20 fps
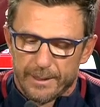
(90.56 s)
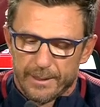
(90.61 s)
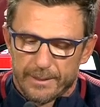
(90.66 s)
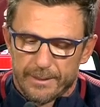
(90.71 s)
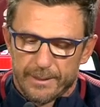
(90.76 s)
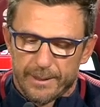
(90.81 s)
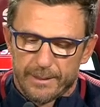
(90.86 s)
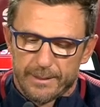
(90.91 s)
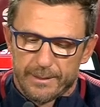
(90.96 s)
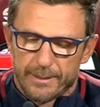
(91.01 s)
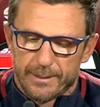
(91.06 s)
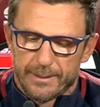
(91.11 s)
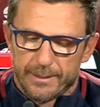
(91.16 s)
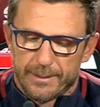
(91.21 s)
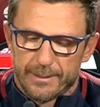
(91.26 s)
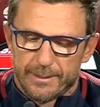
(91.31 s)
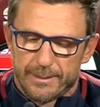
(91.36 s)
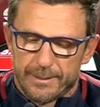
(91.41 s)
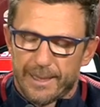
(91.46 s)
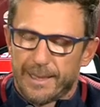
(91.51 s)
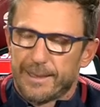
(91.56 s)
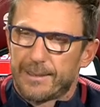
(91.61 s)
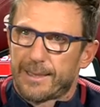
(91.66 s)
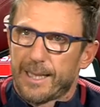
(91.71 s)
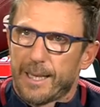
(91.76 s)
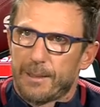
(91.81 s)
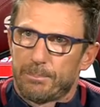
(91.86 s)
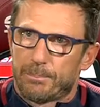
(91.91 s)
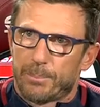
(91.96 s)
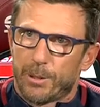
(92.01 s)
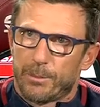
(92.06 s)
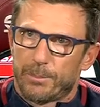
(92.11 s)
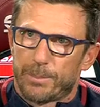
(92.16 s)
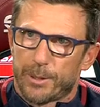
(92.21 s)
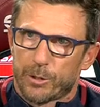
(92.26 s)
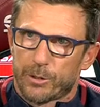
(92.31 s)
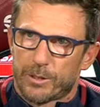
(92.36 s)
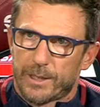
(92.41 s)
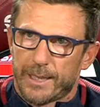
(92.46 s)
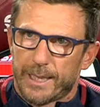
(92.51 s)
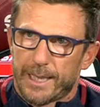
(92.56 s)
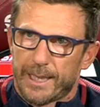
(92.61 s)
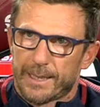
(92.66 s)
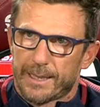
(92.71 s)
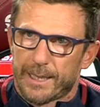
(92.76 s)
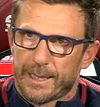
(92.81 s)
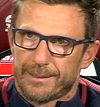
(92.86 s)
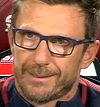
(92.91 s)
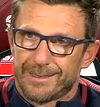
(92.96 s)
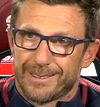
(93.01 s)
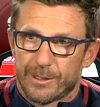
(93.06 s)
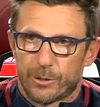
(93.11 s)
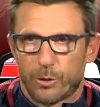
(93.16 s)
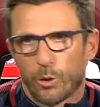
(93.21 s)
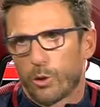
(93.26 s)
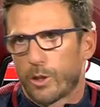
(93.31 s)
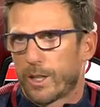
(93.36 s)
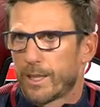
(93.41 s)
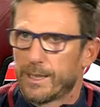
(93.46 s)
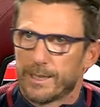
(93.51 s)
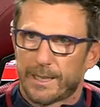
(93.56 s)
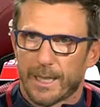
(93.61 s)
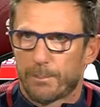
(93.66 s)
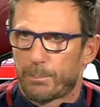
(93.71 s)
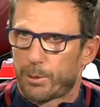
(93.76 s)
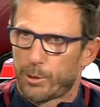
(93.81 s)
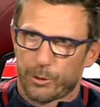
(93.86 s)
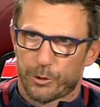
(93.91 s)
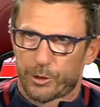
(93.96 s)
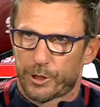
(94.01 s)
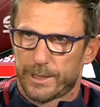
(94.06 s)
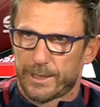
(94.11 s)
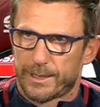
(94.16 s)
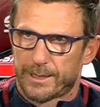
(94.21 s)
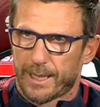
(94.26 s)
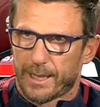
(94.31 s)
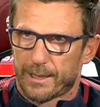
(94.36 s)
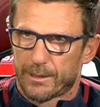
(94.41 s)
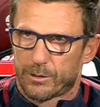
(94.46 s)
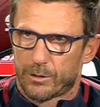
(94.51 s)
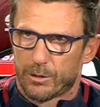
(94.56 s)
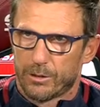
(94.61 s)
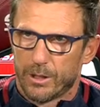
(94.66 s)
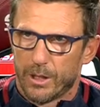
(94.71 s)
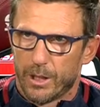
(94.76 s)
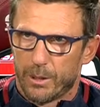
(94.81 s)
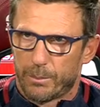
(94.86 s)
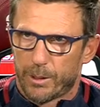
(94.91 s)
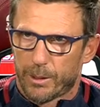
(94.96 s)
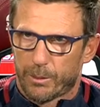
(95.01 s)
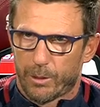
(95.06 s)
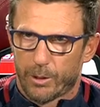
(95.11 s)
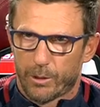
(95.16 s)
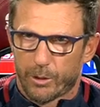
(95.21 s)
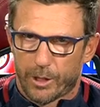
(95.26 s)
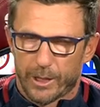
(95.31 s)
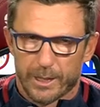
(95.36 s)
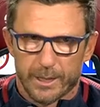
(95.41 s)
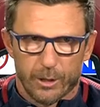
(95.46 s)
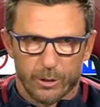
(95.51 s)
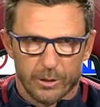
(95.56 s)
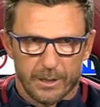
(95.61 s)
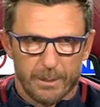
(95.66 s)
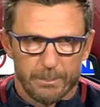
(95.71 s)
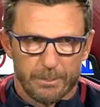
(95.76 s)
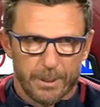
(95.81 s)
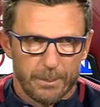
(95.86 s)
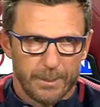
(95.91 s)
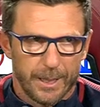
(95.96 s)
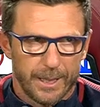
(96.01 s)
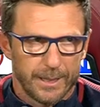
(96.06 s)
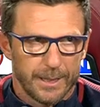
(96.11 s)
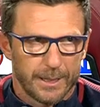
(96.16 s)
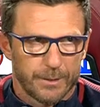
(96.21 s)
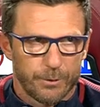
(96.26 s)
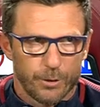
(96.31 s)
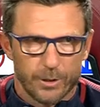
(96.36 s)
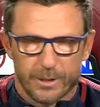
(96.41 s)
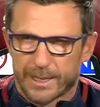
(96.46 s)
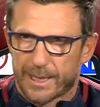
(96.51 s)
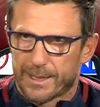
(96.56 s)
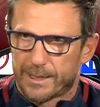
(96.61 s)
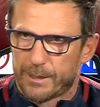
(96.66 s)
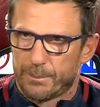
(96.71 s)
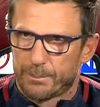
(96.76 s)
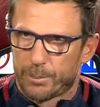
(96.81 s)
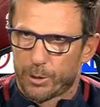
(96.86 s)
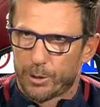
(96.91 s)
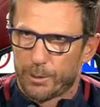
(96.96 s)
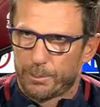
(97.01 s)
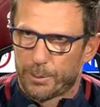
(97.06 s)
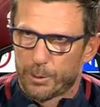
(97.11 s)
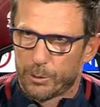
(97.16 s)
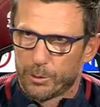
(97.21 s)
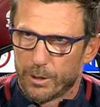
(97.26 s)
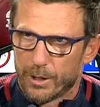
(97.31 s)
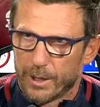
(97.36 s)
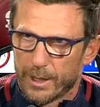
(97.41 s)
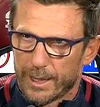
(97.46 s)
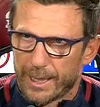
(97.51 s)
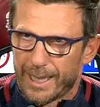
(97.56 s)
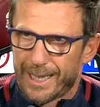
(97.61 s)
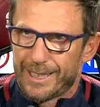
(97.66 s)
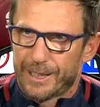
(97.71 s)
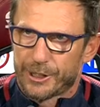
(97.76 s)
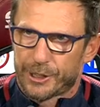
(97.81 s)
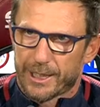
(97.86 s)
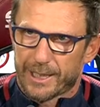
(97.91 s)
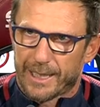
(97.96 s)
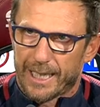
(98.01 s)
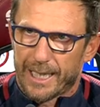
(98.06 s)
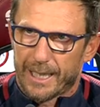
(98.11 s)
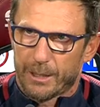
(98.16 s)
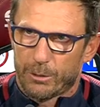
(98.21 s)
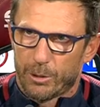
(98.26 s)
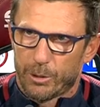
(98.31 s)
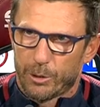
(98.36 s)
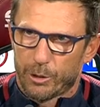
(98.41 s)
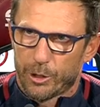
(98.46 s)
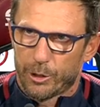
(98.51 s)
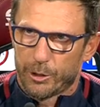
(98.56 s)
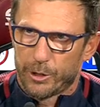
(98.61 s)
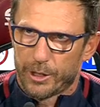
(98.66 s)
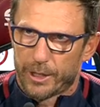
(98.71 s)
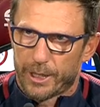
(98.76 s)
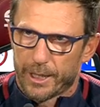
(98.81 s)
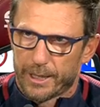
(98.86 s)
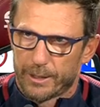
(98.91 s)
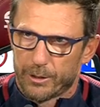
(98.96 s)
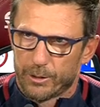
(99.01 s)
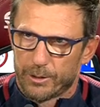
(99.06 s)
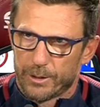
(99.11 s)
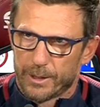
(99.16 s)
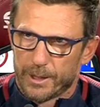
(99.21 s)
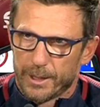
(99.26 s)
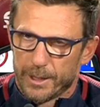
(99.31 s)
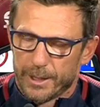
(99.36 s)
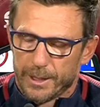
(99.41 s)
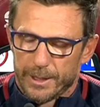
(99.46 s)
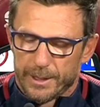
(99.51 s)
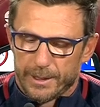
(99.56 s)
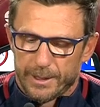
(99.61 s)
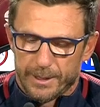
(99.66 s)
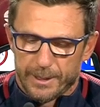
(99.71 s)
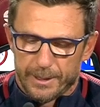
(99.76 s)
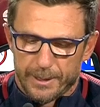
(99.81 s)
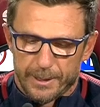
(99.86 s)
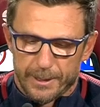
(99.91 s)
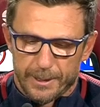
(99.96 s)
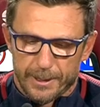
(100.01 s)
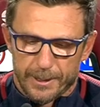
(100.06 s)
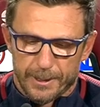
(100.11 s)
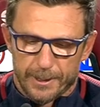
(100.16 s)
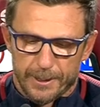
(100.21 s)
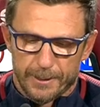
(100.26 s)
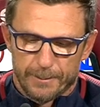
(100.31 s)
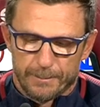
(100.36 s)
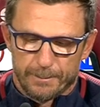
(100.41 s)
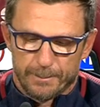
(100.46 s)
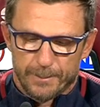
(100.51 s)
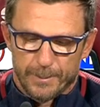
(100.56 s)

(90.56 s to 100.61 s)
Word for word: nel, del tempo per ottenerla, solo che di tempo non ce n'è tanto, per quello chiederò sempre ai miei di sforzarsi un po' di più e ricercare quello che io gli chiedo. Eh,